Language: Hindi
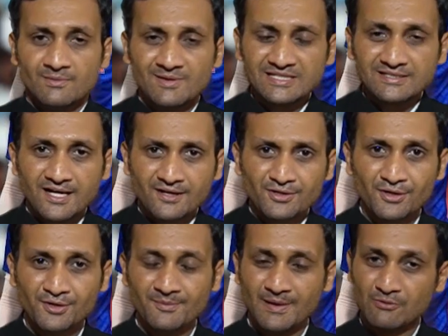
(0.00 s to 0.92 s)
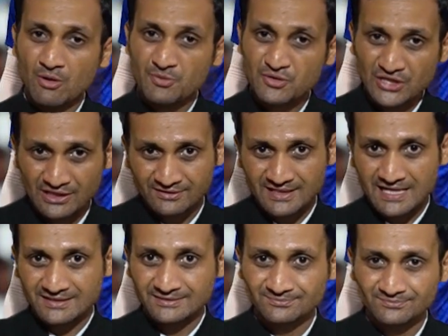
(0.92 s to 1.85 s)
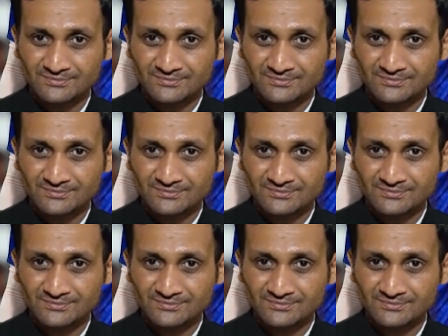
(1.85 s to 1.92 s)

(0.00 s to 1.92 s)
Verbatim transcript: नमस्कार मैं हूं अभिषेक त्यागी